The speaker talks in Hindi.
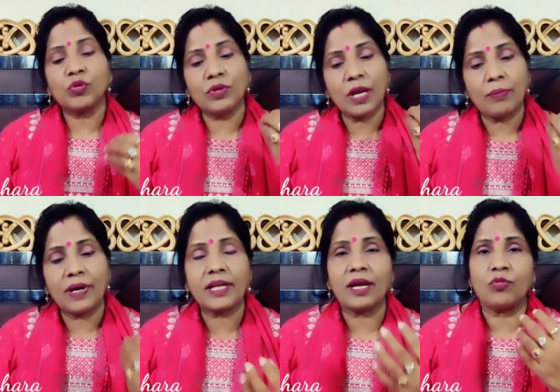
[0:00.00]
दुनिया
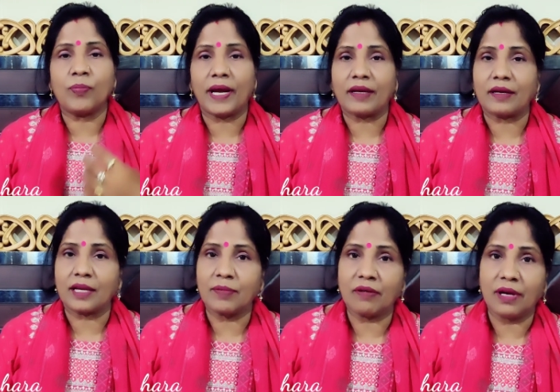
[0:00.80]
भर के हम उपाय
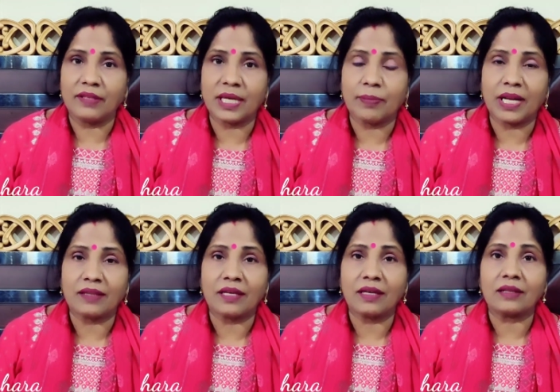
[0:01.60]
करके भगवान से ये
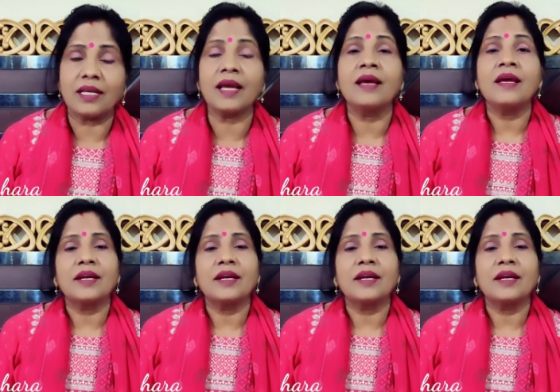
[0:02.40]
प्रार्थना करते हैं